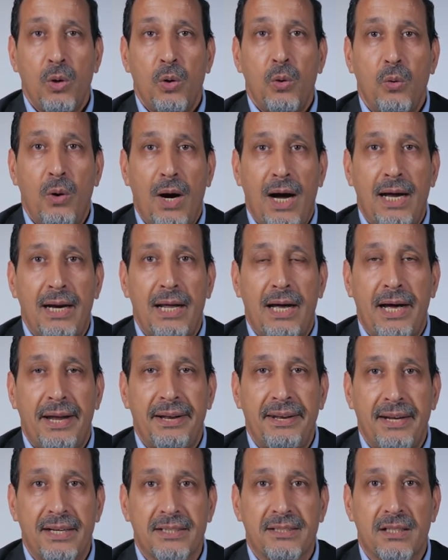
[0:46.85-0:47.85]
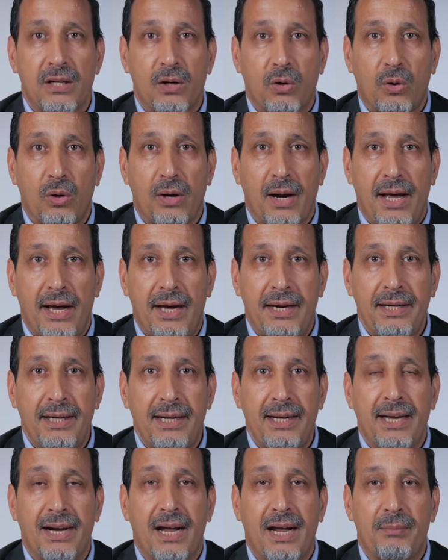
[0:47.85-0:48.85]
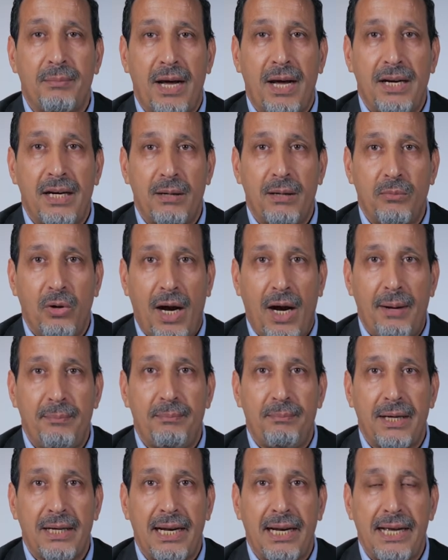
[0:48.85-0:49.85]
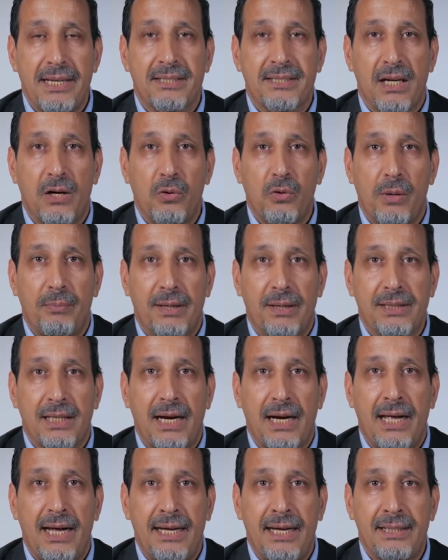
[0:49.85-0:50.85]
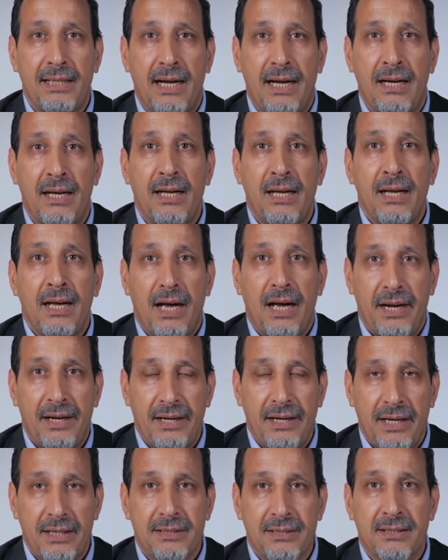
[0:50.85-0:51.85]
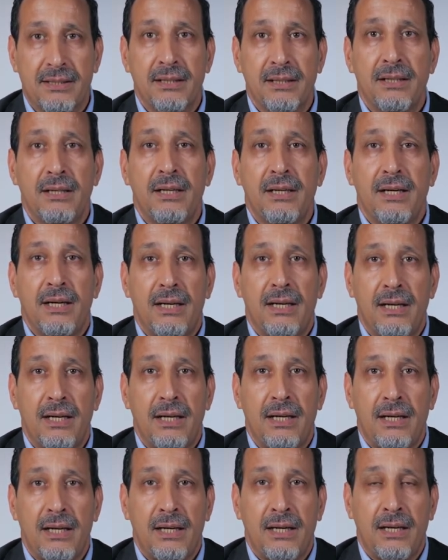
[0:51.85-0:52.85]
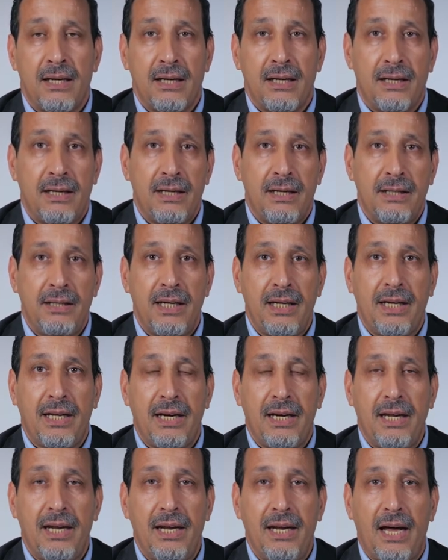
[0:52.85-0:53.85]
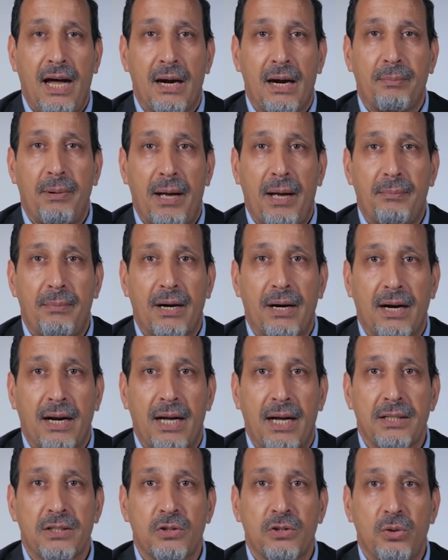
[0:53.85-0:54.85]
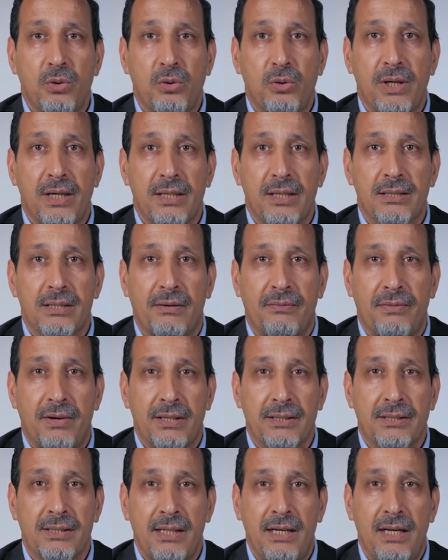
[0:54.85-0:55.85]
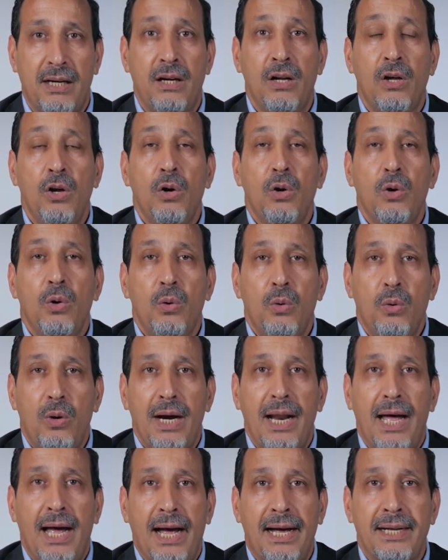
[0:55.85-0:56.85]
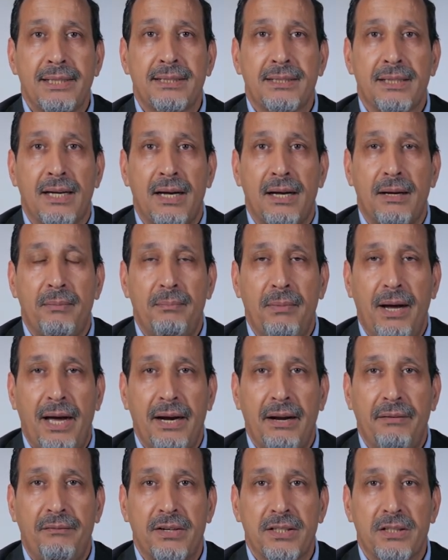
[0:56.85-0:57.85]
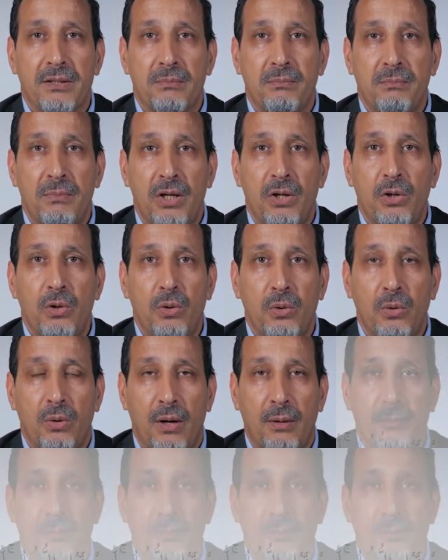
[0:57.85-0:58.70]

وعلى النص القرآني رغم أن محمد ليس هو بطل هذا النص آه، آه، لذكره أربع مرات دون تفاصيل ولا حتى معرفة من هو